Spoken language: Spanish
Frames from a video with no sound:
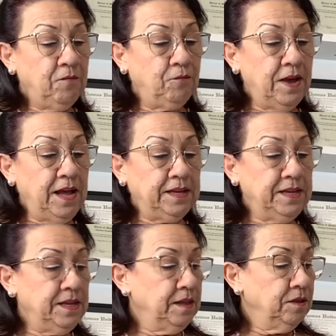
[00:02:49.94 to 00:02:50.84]
fue
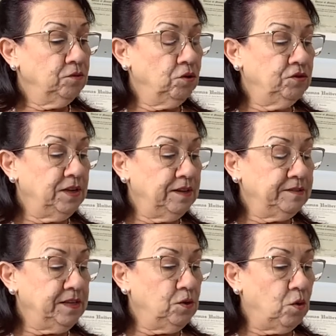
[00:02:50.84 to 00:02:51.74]
aquí donde
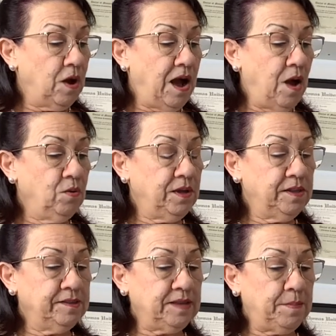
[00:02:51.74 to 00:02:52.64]
les dijo,
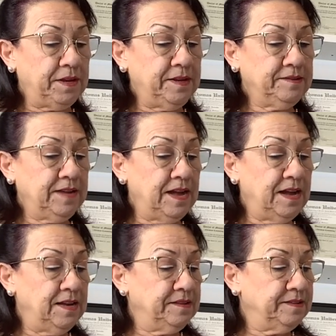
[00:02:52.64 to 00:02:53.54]
aunque desaparezca
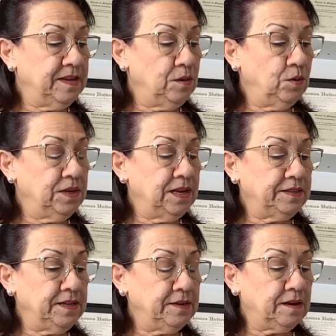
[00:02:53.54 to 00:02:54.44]
el cielo y la
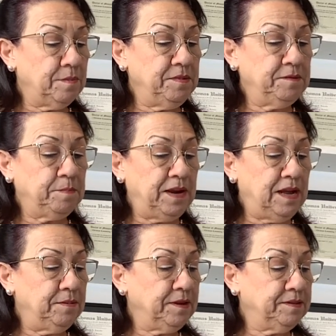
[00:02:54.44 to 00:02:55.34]
tierra, mis
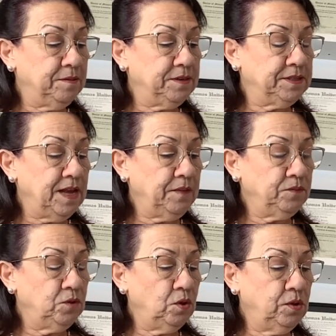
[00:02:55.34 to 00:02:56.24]
palabras de verdad
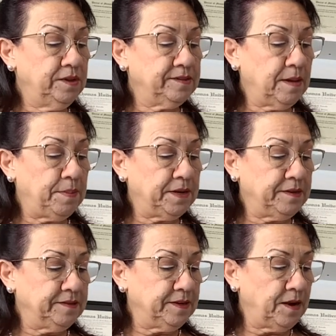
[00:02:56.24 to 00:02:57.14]
no
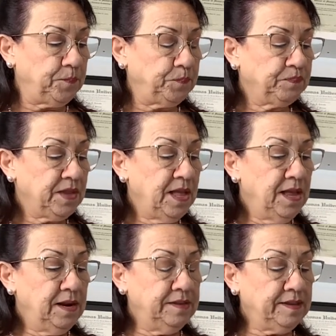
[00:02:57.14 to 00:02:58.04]
desaparecerán.
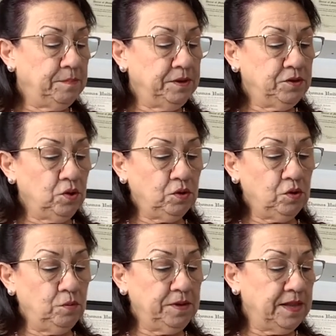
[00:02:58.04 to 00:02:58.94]
Les advirtió
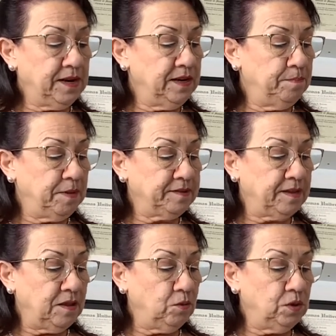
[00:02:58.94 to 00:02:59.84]
que olvidaran el
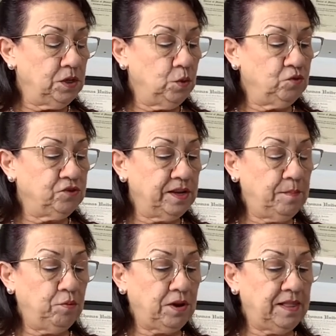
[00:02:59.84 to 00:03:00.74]
pasado y
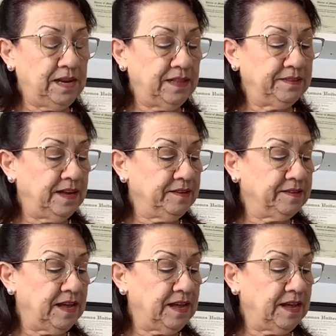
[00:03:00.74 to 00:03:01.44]
lucharan por adelantarse